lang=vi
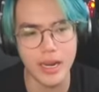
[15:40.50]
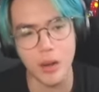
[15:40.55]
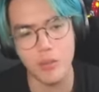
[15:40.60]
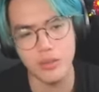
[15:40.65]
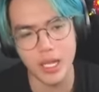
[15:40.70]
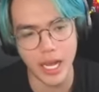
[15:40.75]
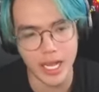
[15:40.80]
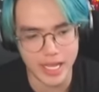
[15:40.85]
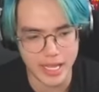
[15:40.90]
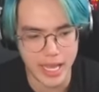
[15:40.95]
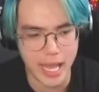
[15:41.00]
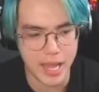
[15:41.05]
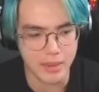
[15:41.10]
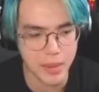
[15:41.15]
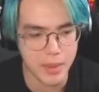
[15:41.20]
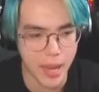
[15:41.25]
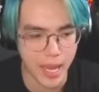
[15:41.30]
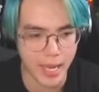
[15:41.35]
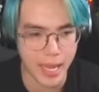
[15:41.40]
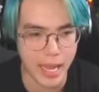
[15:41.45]
động thời gian
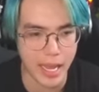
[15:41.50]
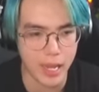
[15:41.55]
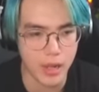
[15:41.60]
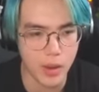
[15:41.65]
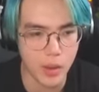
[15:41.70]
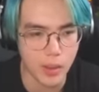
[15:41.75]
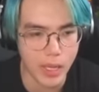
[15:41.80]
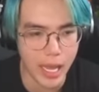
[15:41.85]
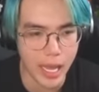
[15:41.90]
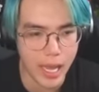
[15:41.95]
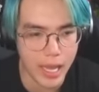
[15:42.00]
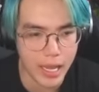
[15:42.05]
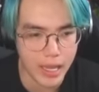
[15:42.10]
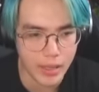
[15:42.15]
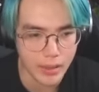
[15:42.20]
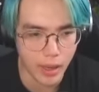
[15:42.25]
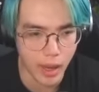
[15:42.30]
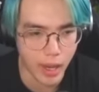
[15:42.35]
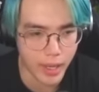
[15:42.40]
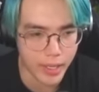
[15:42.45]
với bạn à ok
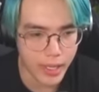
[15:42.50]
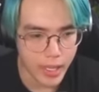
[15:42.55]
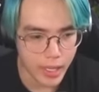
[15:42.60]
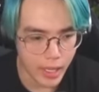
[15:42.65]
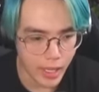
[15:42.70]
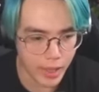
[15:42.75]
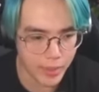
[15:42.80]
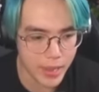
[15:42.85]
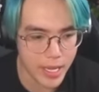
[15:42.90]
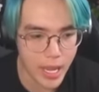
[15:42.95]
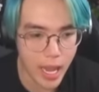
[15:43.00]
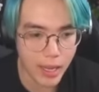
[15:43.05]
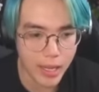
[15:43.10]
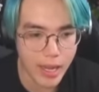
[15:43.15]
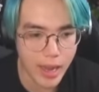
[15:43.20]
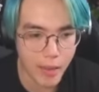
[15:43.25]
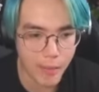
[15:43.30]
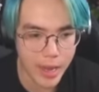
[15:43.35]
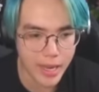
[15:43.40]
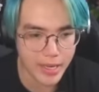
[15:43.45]
rồi thì bây giờ cái
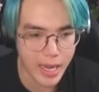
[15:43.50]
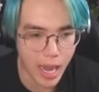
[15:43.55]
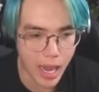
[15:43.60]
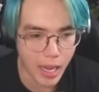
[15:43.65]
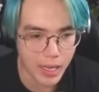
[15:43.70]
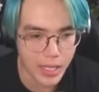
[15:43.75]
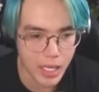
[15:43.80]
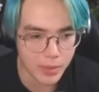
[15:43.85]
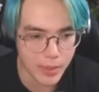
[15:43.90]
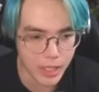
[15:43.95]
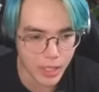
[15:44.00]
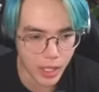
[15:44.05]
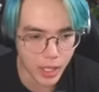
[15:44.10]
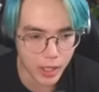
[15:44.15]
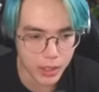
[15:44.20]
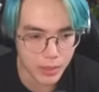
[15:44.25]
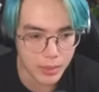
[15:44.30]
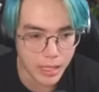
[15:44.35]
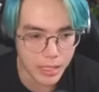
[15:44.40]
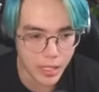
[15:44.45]
ngọc ender như bình
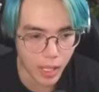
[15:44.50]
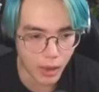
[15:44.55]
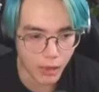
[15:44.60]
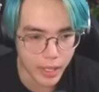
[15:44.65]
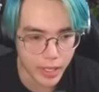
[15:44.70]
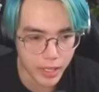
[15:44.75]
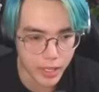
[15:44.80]
thường chúng ta chọi thì